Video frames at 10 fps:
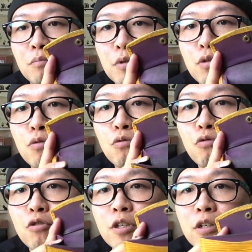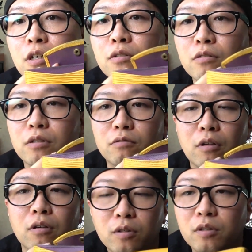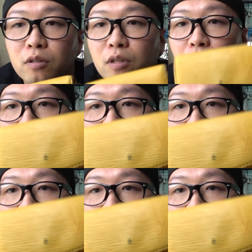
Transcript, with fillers: ヴィトンのコインケースですね。で、